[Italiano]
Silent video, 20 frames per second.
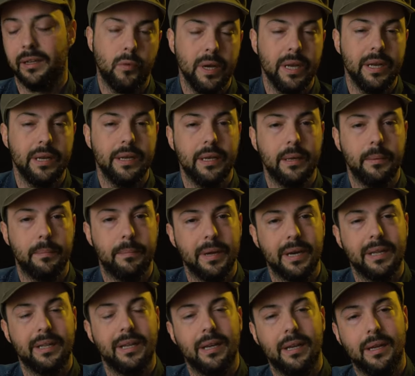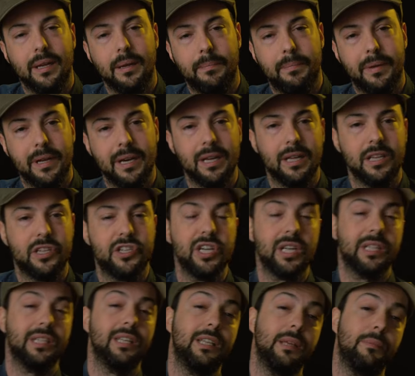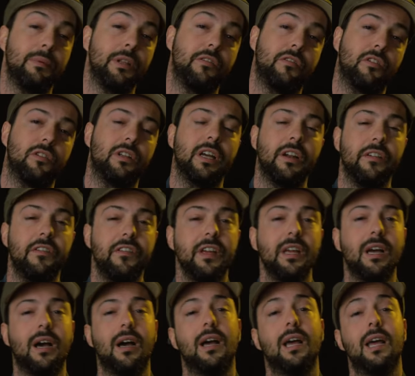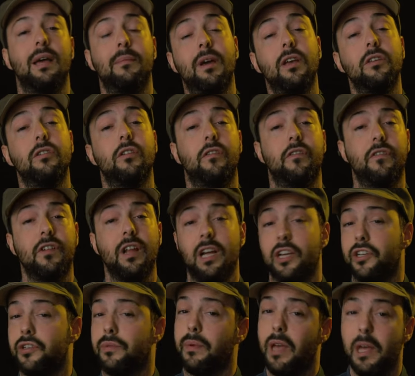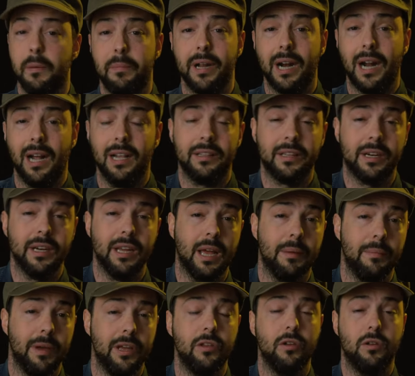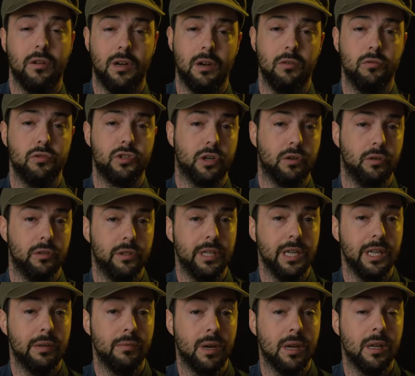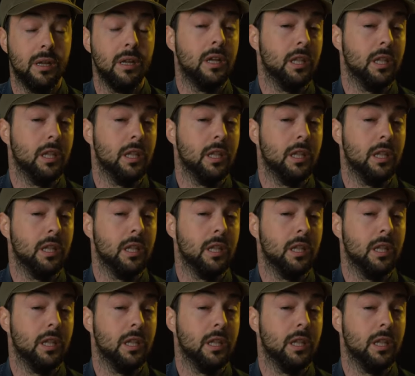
Quindi per, de, per, certi tipi di fotografia è meglio il flash e per altri è meglio la luce continua.